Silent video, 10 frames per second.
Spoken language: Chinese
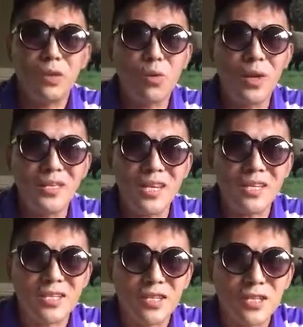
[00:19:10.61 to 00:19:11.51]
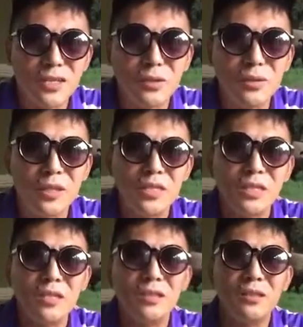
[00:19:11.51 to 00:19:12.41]
关键是社会的
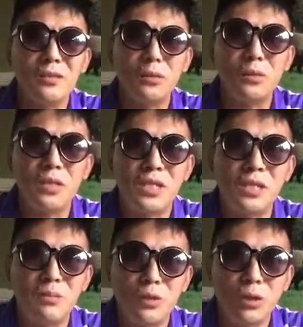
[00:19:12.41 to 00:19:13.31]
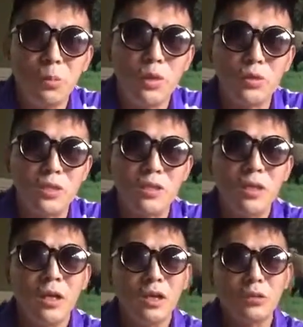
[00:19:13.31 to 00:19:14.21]
精英对习近平都没有信
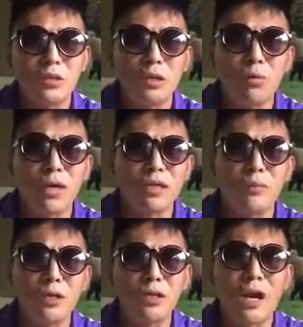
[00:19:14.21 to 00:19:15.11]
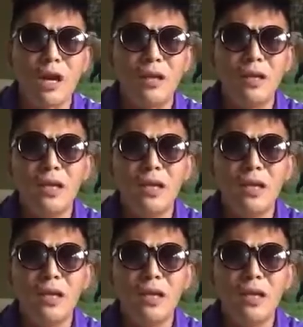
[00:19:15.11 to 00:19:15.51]
心。就是国家怎么回事啊？